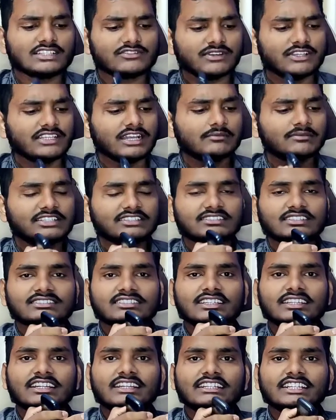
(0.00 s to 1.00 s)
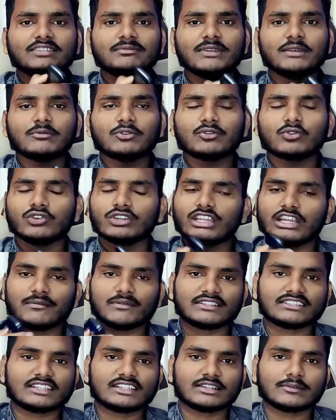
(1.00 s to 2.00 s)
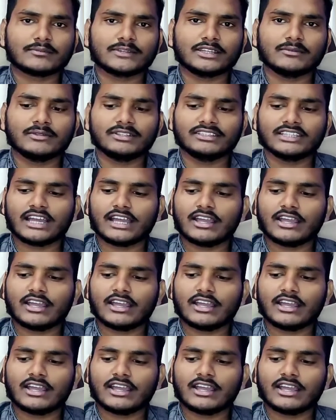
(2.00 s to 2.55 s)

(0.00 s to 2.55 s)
वहीं आप देख सकते हैं ए में आपको कोई कैमरा सेटअप नहीं मिलता